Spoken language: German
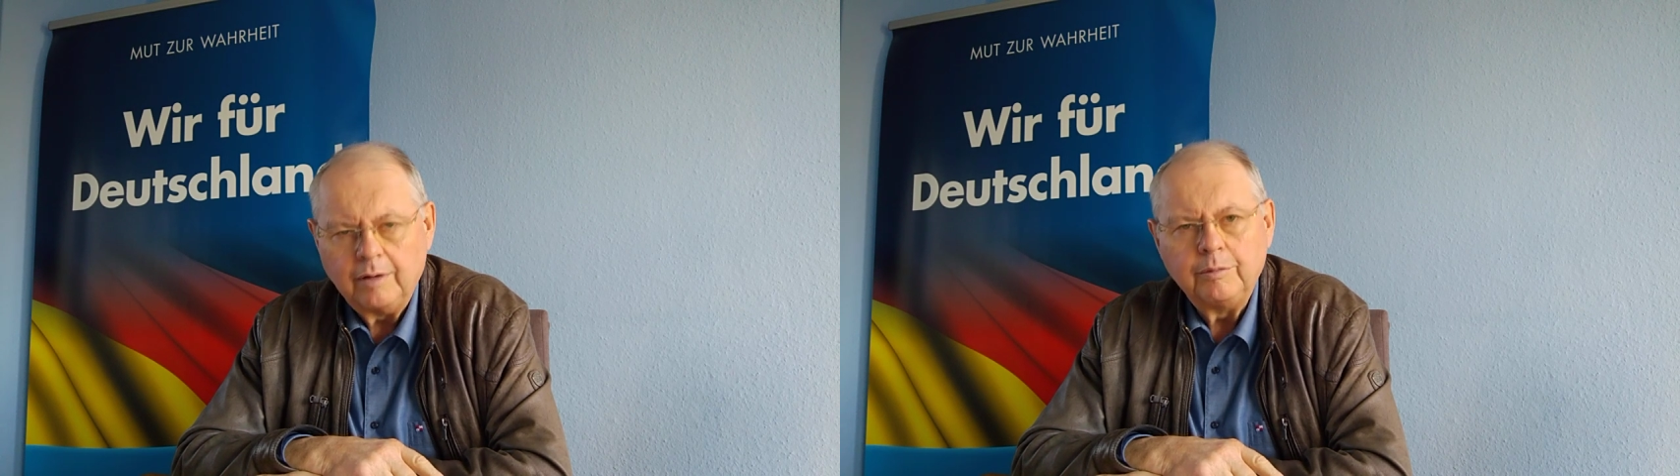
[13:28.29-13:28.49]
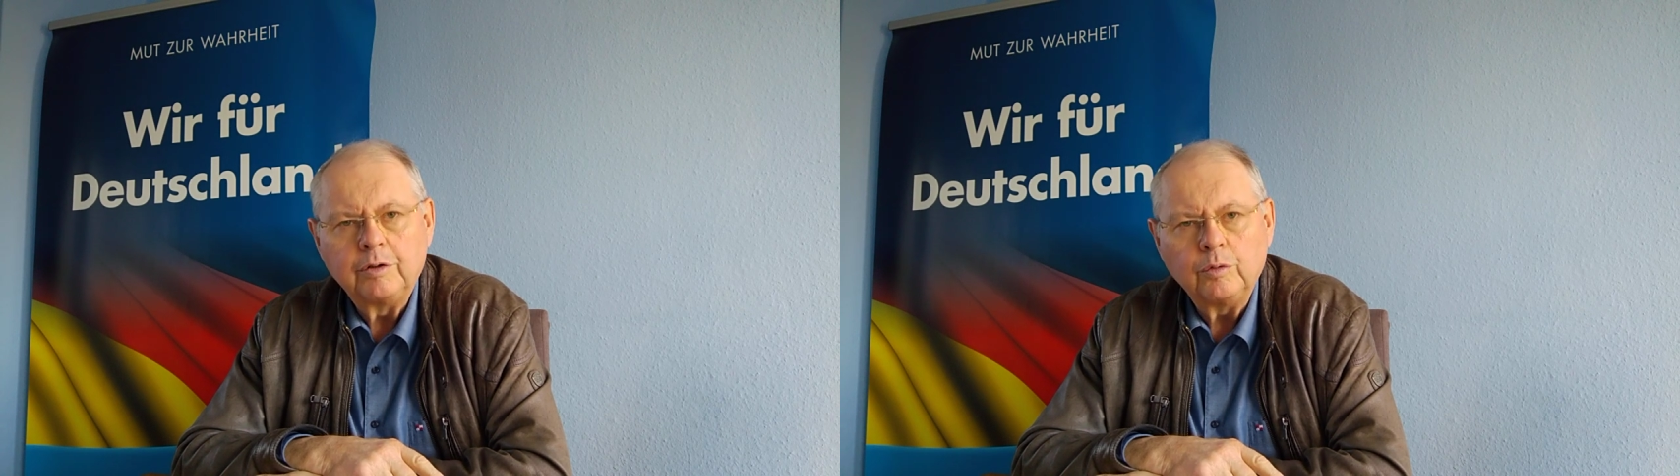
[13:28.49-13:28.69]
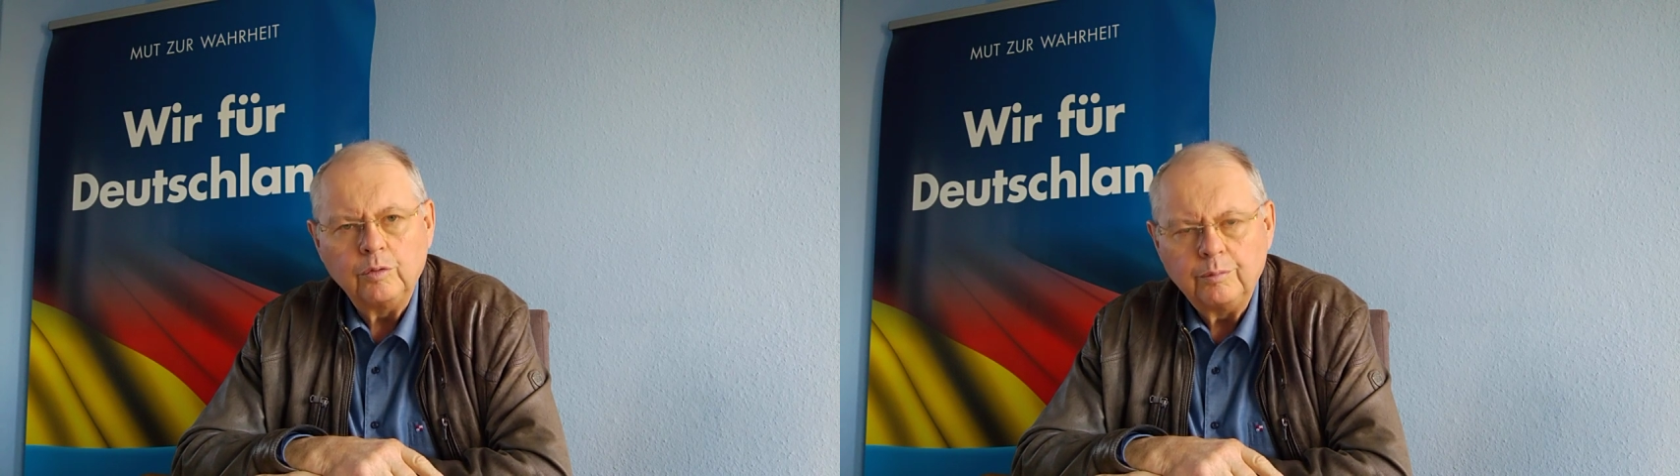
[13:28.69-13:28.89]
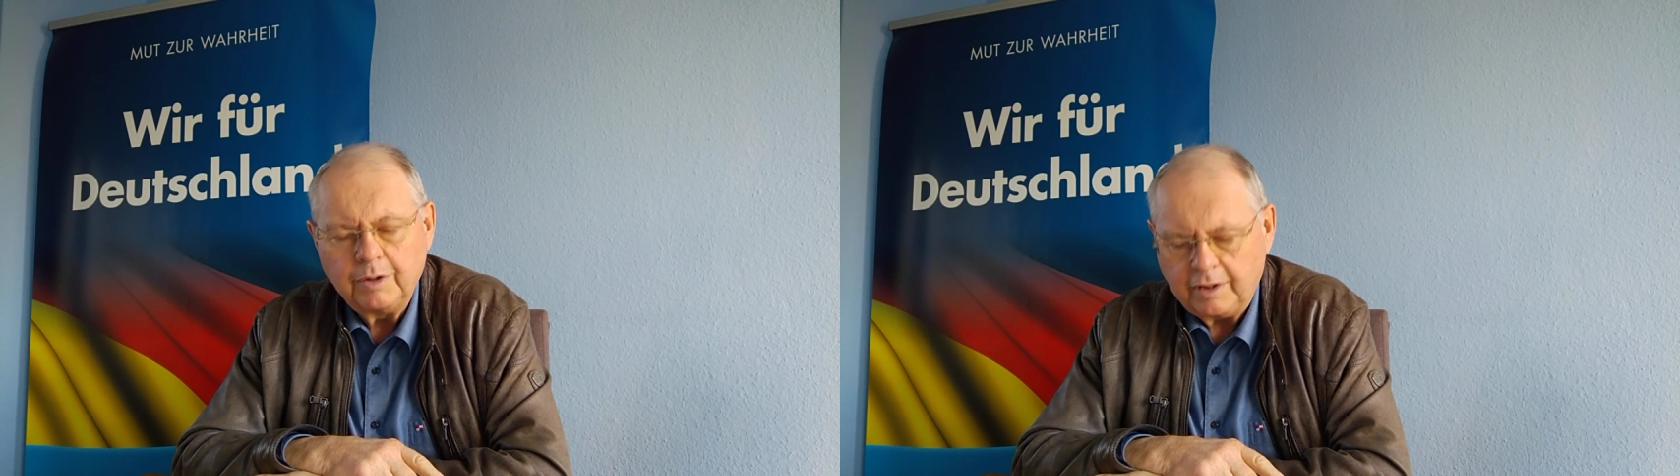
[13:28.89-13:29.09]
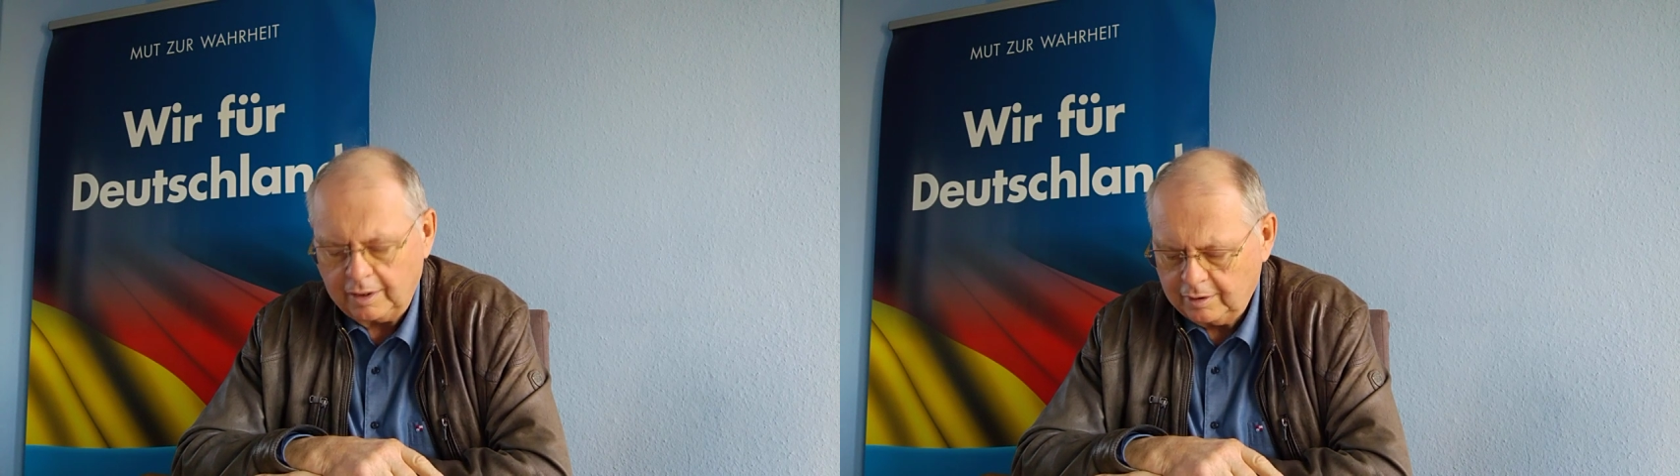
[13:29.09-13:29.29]
mit
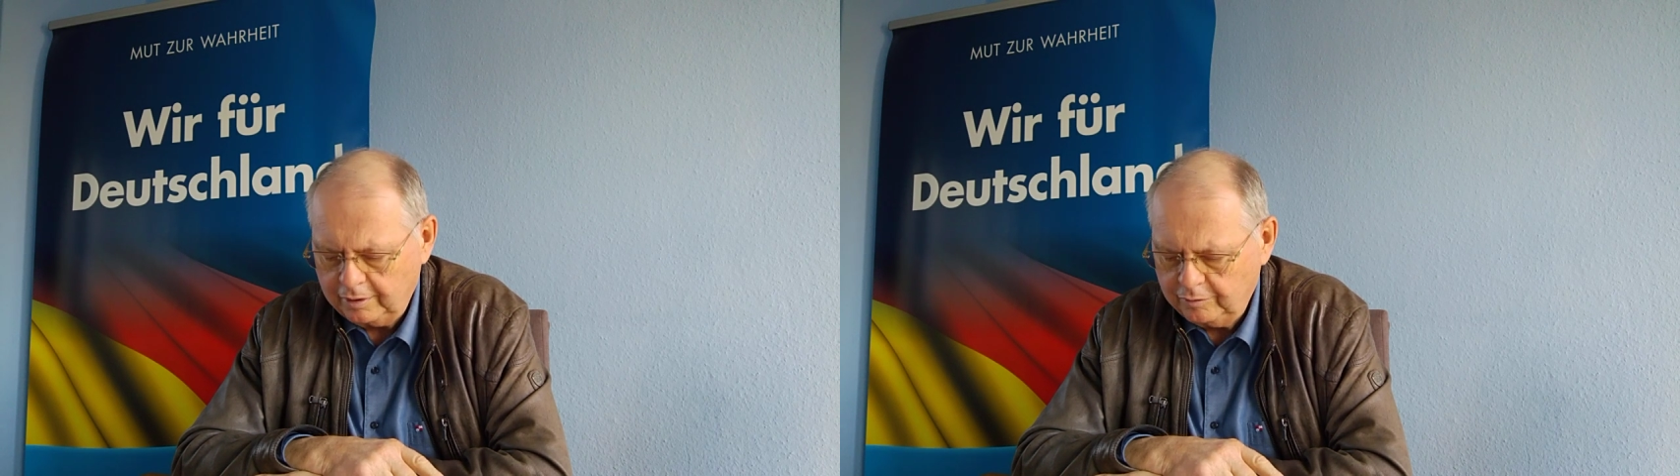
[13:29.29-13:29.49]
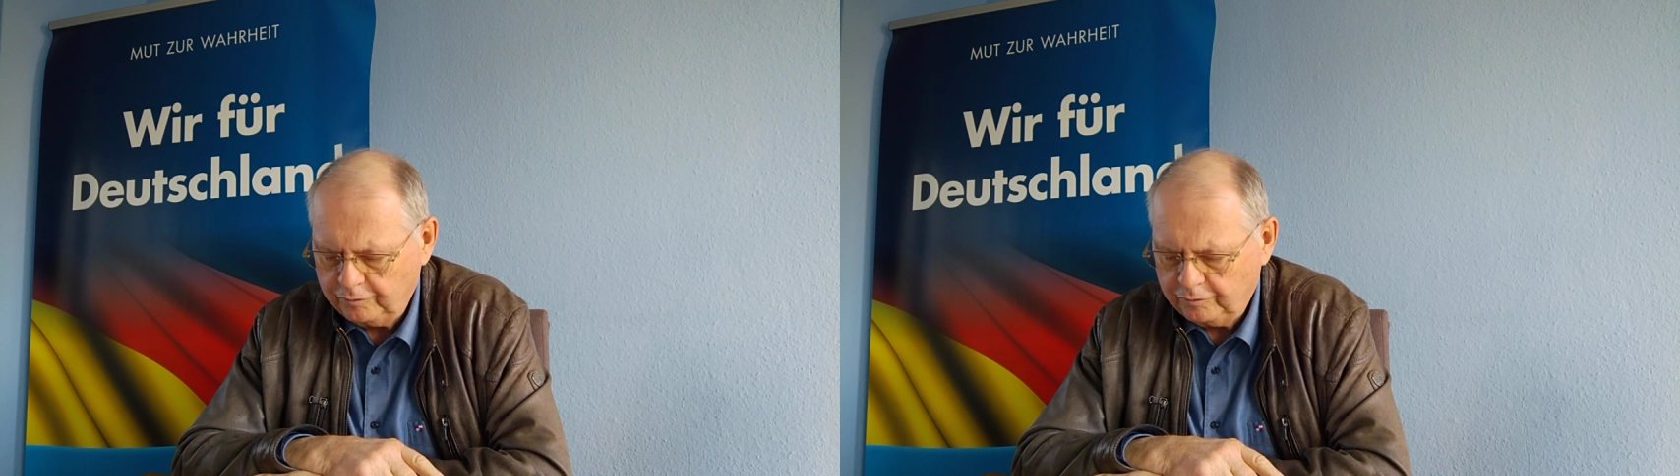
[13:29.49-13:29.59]
unbedenklichen